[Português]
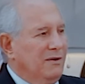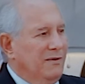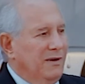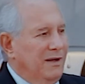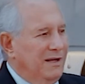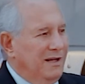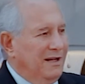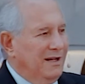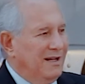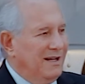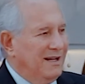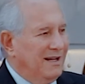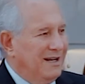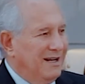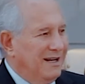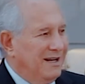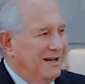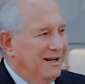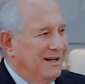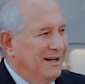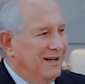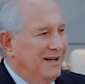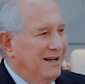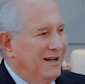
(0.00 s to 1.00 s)
não, é?
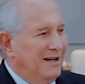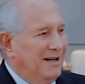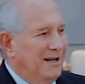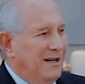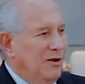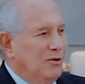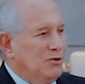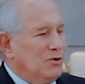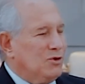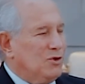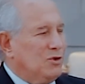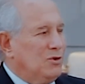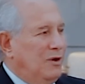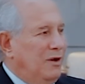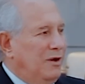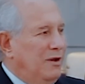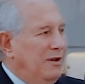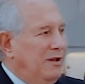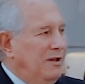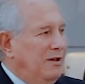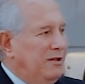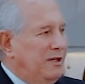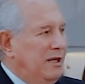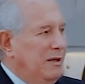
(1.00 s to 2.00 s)
não
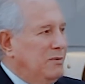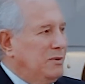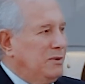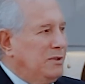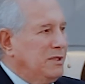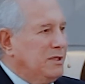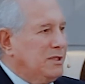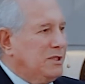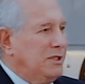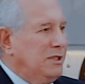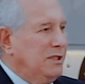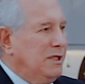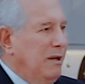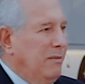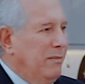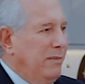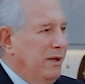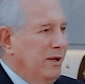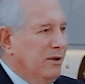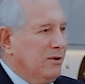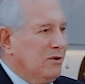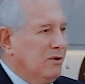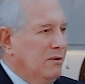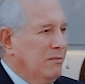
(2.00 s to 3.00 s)
só em termos de
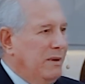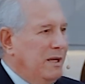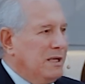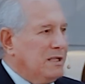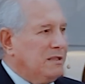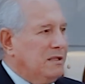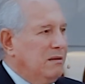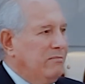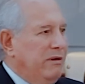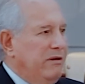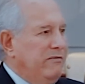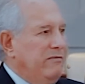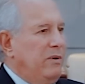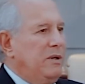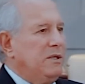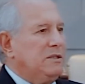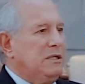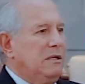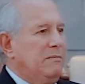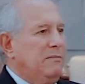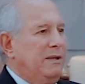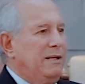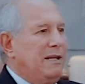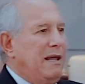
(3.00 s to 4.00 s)
ensinamento, mas também vão
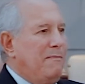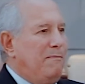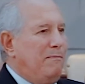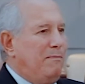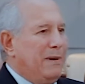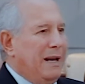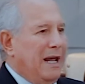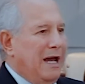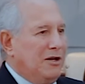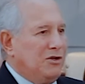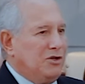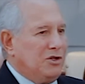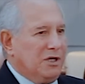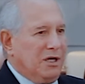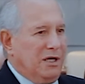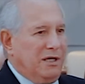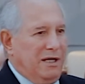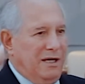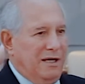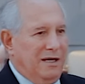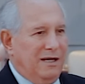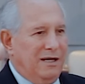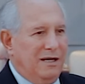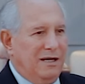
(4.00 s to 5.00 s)
receber na prática,
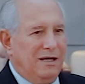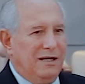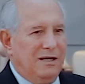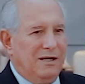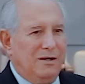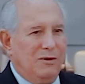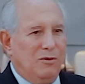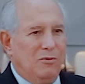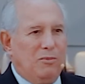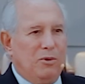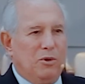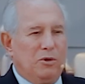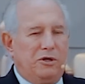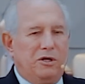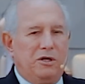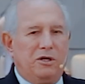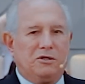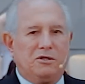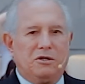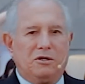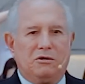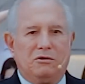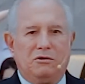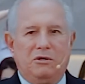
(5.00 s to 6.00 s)
né?
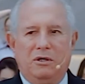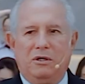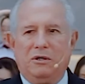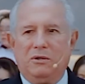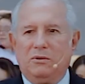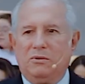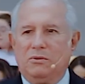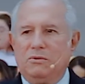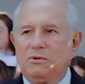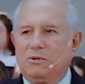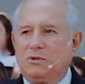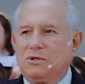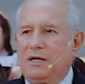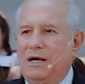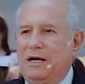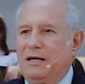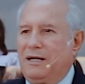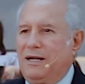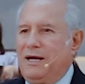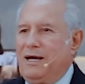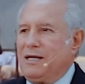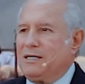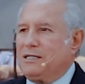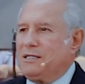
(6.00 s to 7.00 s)
Poder de Deus, a
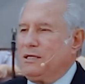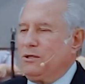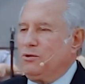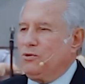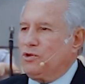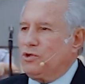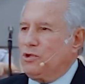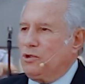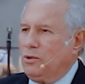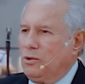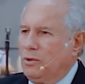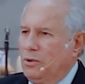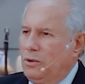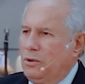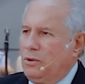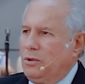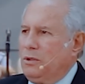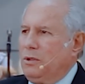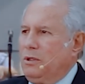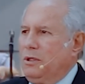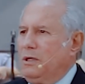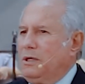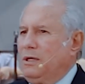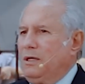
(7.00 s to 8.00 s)
graça do
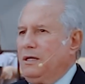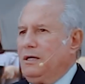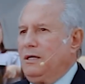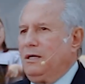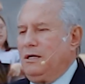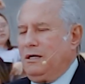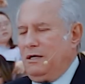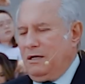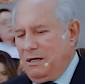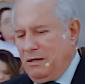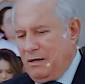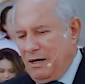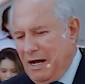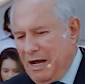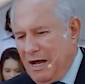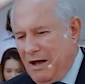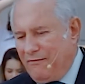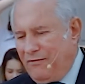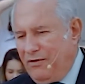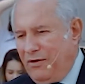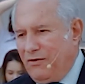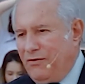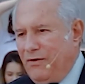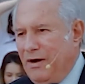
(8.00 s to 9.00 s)
Senhor,
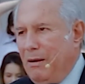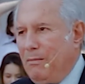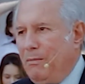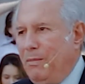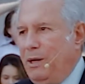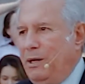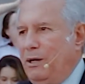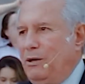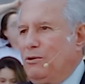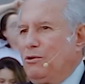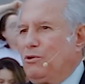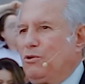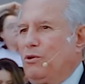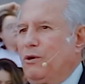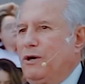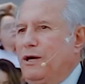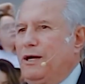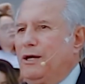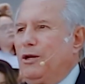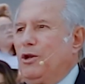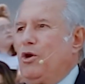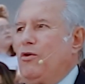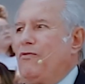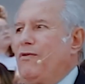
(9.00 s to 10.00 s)
avivamento,
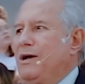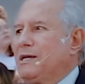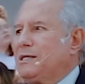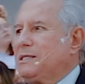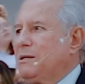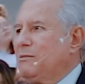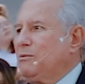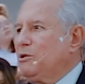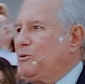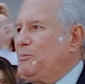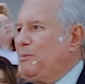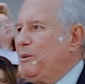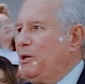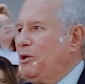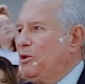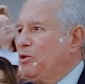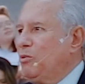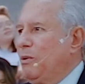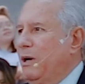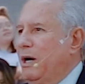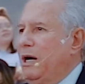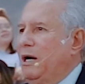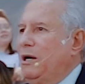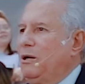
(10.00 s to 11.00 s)
renovação
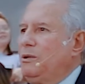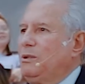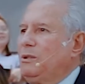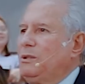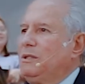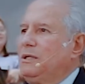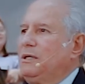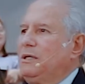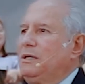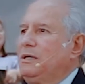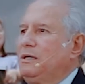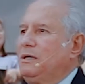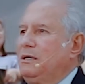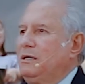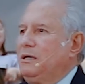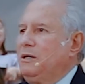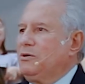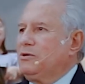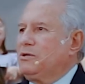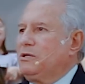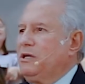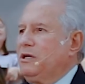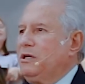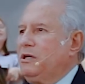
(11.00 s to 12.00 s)
espiritual.
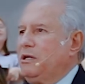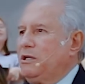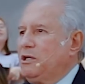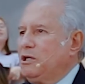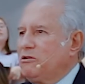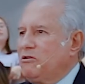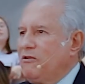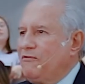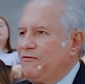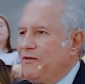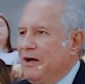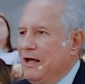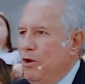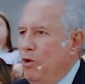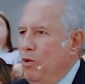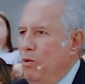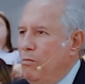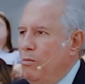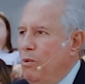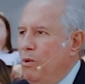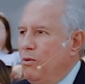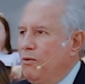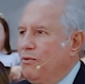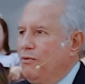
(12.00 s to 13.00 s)
Eu sei que Deus fará um
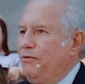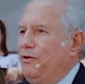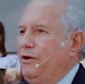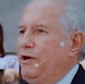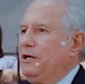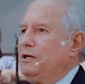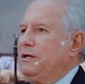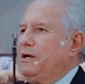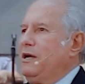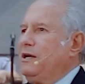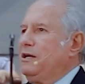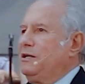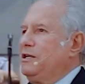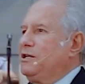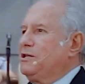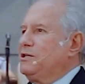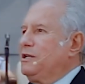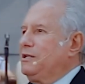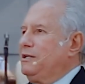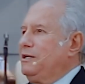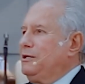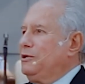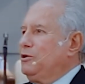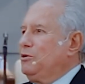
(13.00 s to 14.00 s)
mover na
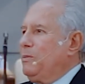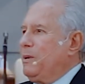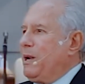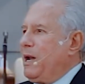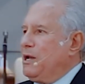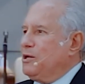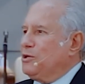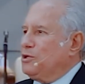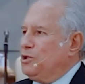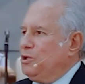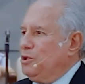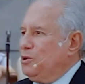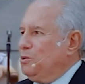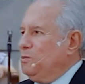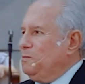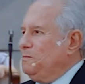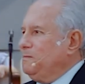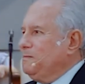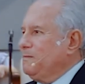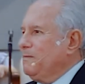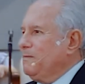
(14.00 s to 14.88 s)
igreja dele no Brasil